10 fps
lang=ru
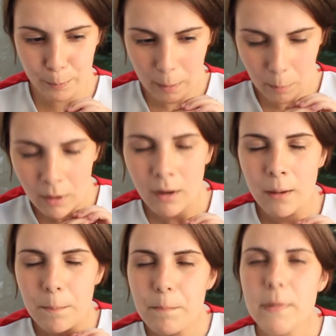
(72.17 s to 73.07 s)
Прям
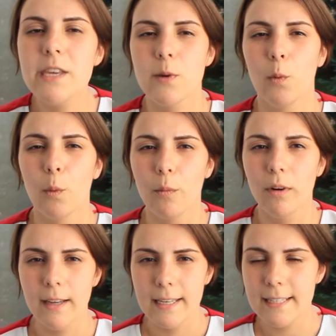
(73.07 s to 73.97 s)
минимум.
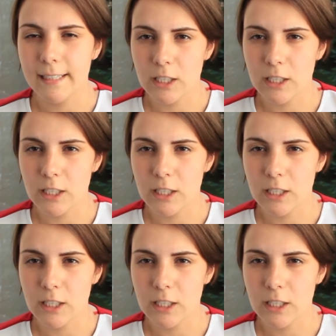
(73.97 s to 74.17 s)
Если,